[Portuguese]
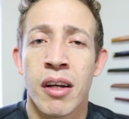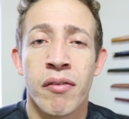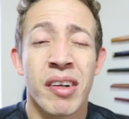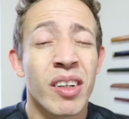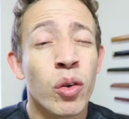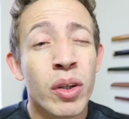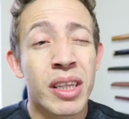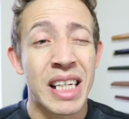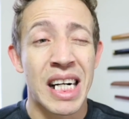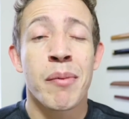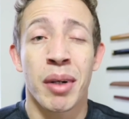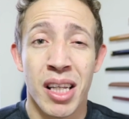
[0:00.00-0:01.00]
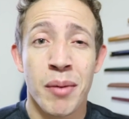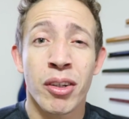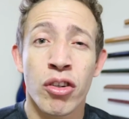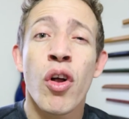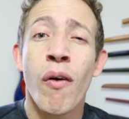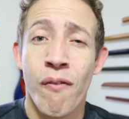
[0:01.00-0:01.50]
fazendo drama, drama
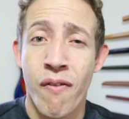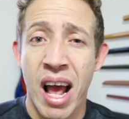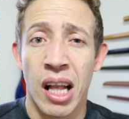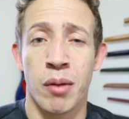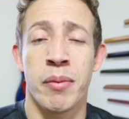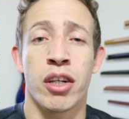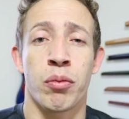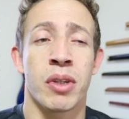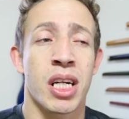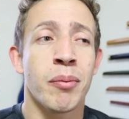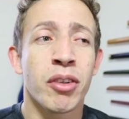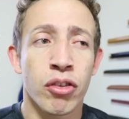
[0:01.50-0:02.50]
de novela mesmo, drama